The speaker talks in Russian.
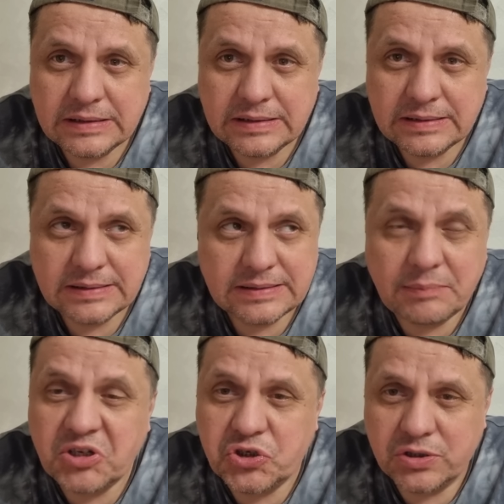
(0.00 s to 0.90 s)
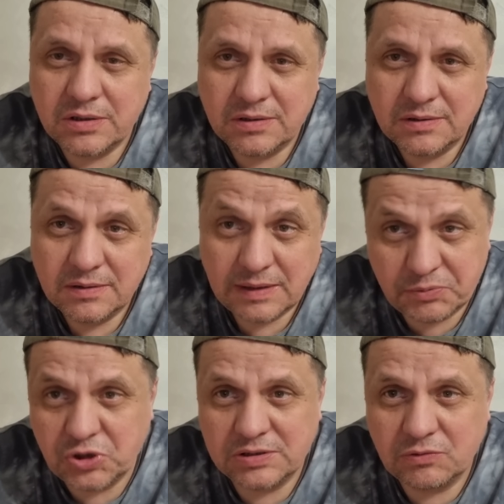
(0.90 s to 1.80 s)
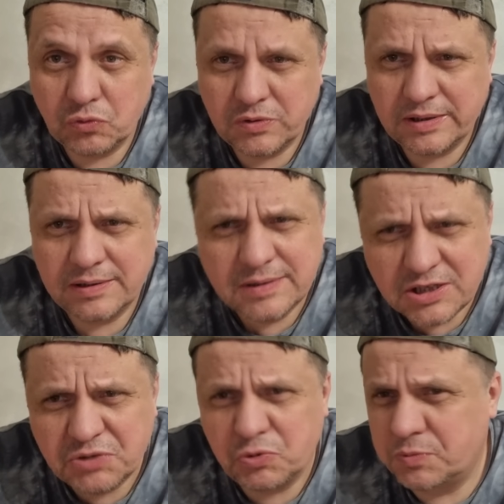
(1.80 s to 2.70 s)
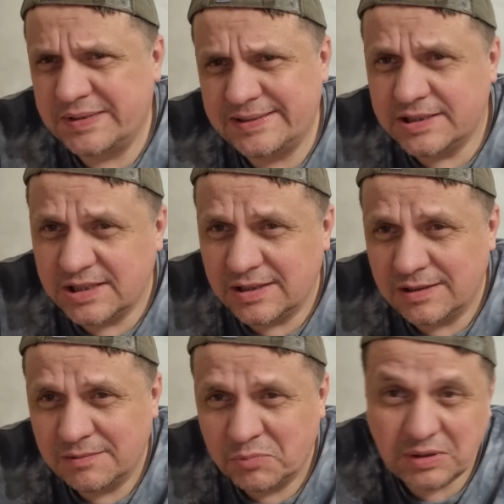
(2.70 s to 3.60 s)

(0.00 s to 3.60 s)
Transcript: э, табличкой общественный туалет. Даже, может быть, за деньги.